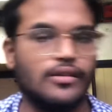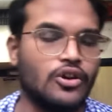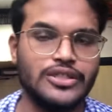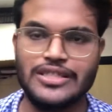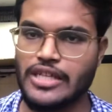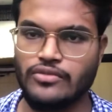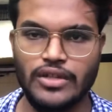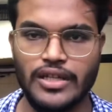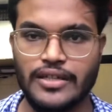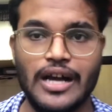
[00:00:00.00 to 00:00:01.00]
और ये
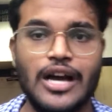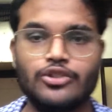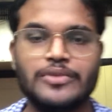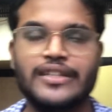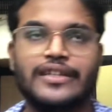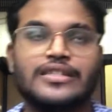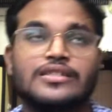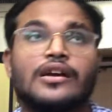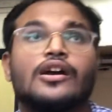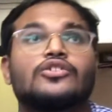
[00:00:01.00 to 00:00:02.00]
जेनवनली कारों में इंटरेस्ट है
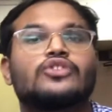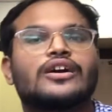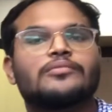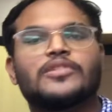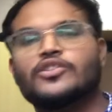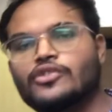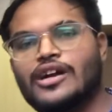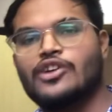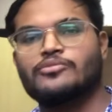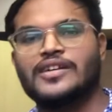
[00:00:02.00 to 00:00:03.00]
तो अगर मेरे को
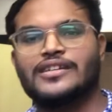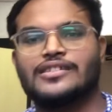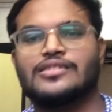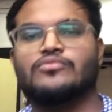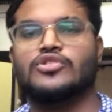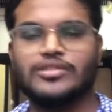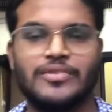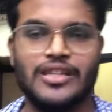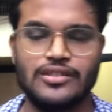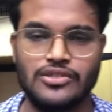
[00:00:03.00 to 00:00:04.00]
कारों में इंटरेस्ट है मुझे
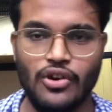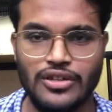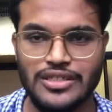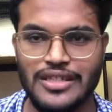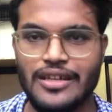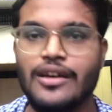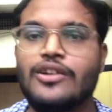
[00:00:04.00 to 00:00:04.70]
मेरा स्टॉक्स चाहिए